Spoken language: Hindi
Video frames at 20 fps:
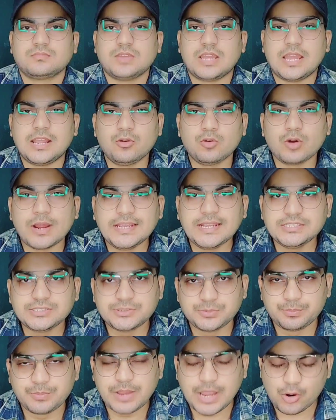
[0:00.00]
हेलो गाइस
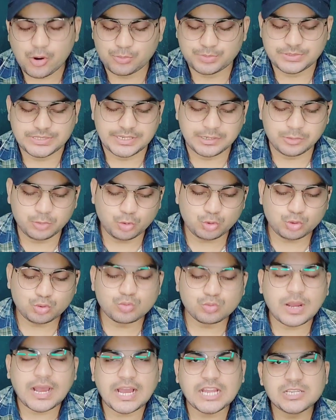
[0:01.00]
मैं होप शेख
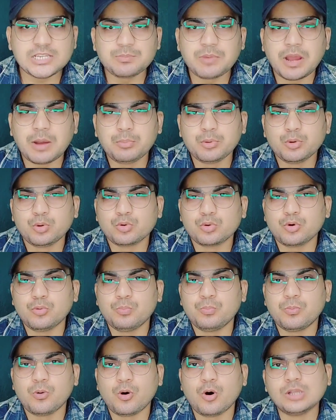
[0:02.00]
दोस्तों आज मैं आप लोगों को
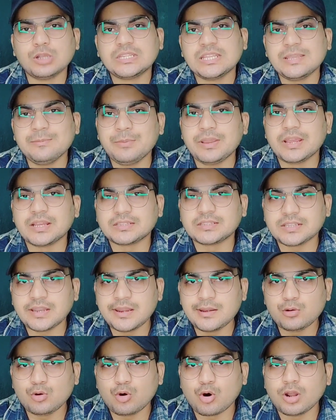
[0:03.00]
बहुत ही
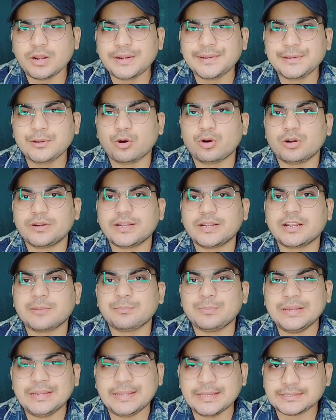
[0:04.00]
बेहतरीन कॉल रिकॉर्डर
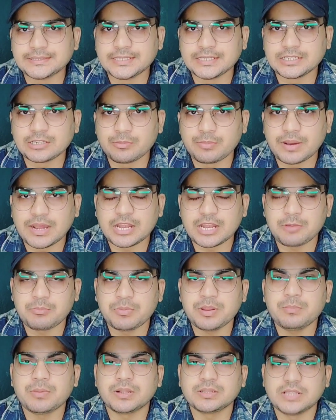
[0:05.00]
एप्लीकेशन के बारे
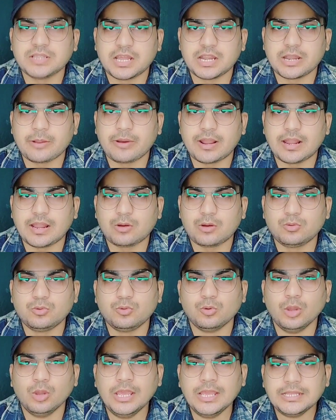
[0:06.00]
में बताने वाला हूं
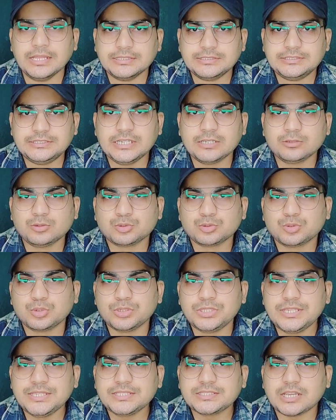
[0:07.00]
जी हाँ दोस्तों
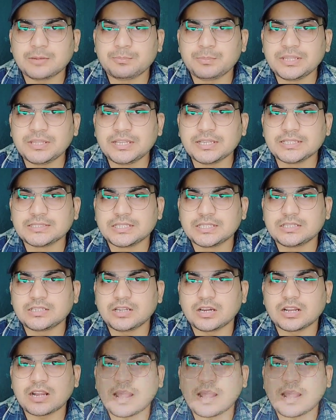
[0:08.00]
ये इस एप्लीकेशन अगर